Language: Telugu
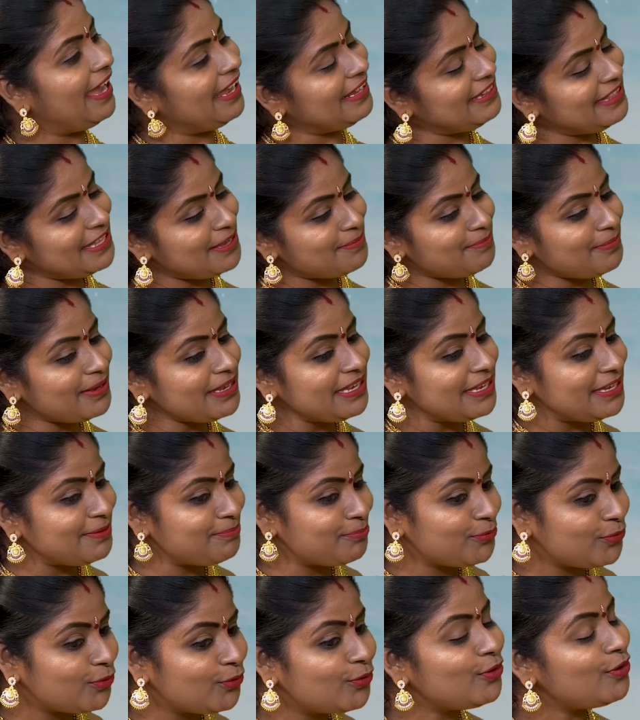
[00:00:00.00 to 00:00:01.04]
అయితే అమ్మ ఈ
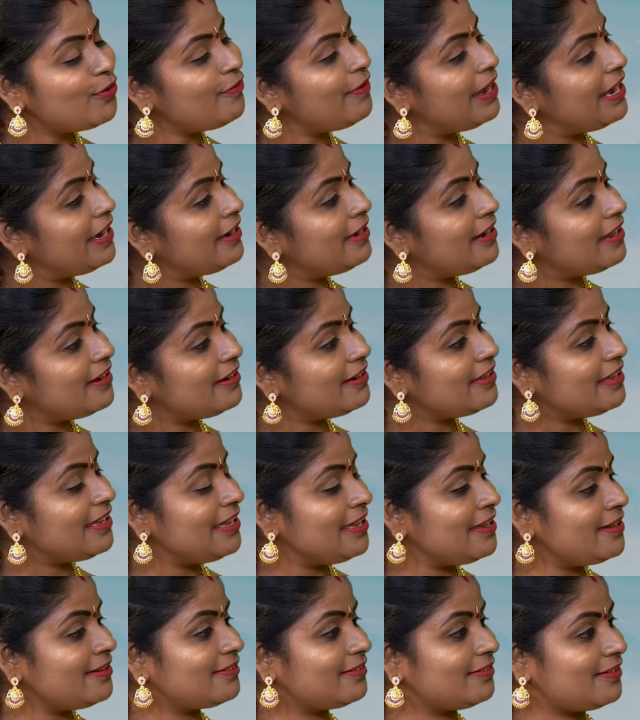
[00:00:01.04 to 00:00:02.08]
ముగ్గులు వేయటానికి
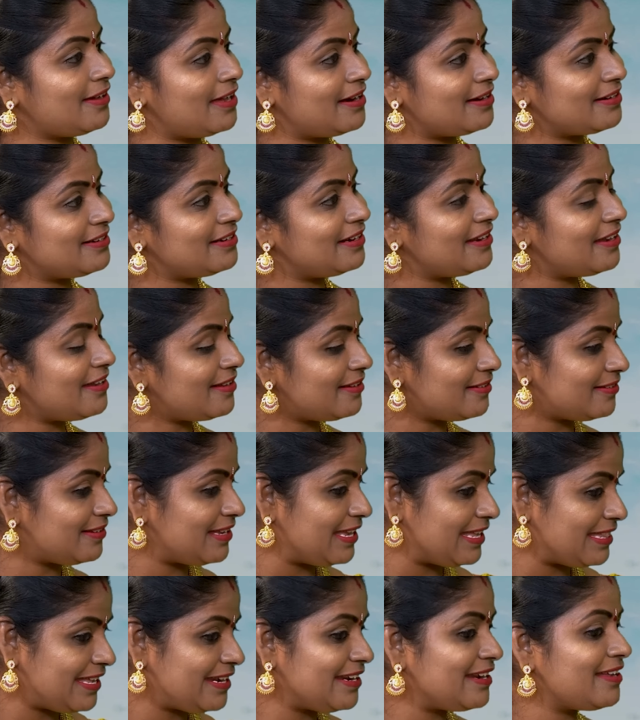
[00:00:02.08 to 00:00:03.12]
కరెక్ట్గా
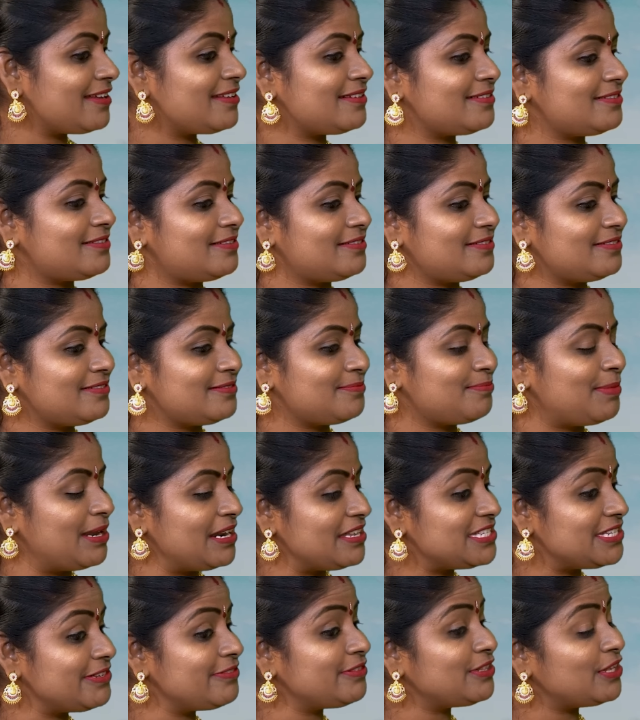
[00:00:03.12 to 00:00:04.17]
ఏదైనా మన
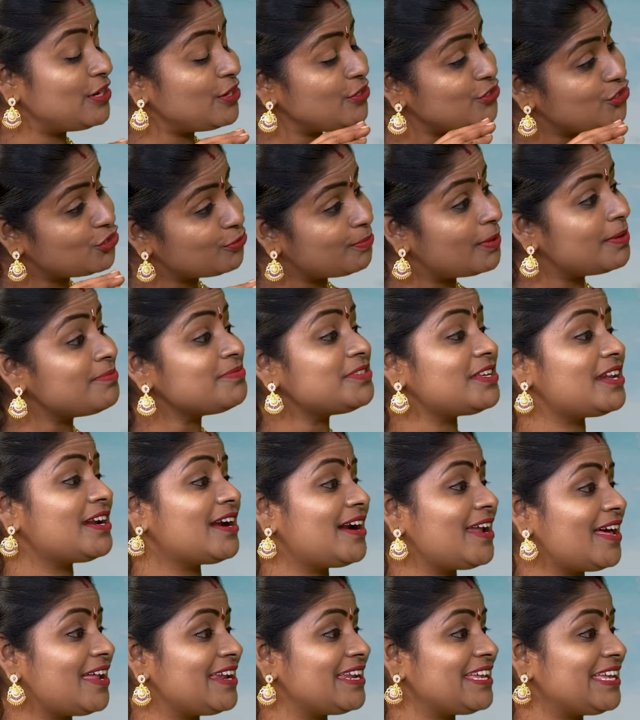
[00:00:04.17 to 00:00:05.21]
జీవితంలో శుభం
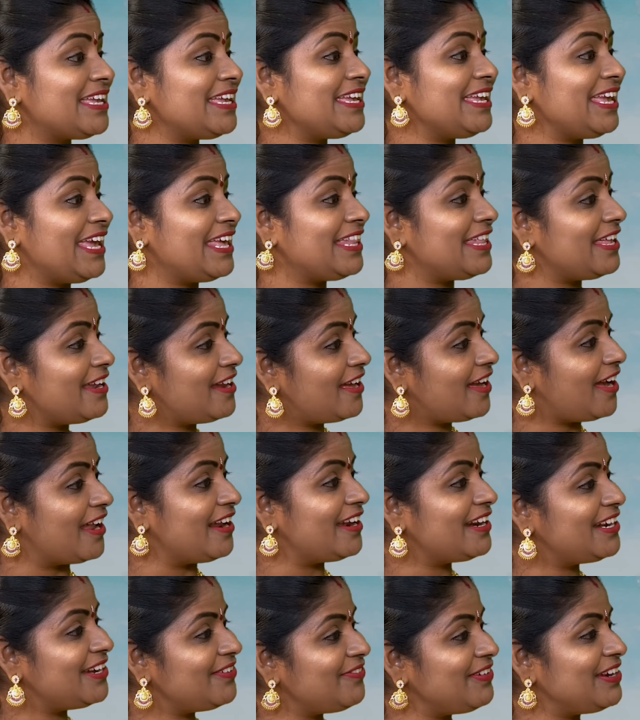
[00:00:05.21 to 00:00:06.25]
జరగడానికి ఏదైనా
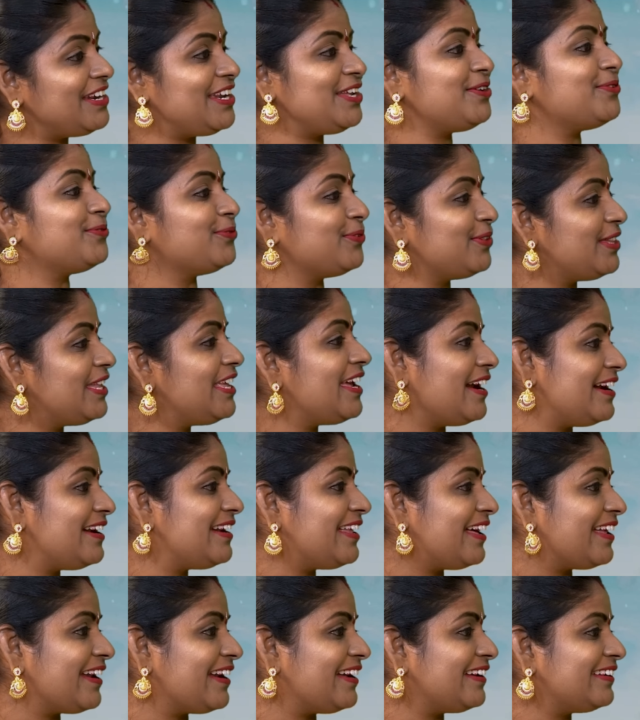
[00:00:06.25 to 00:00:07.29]
కనెక్టివిటీ ఉంది
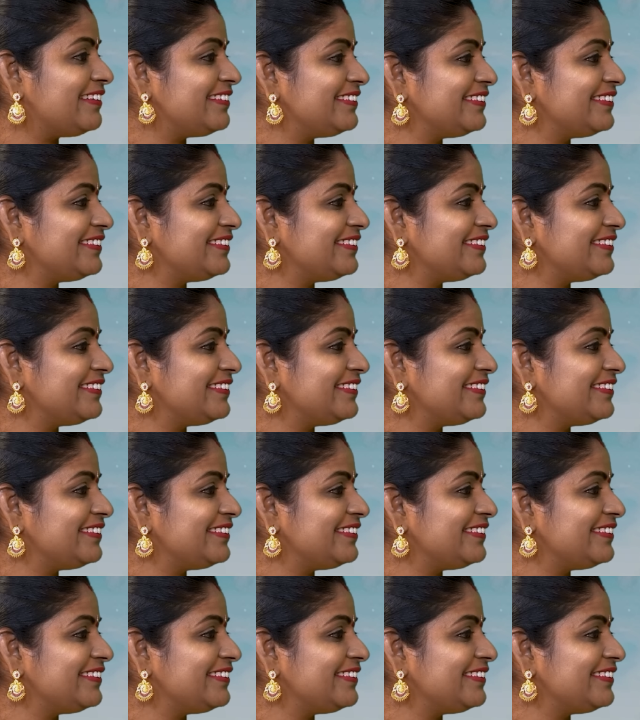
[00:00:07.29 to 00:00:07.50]
అంటారా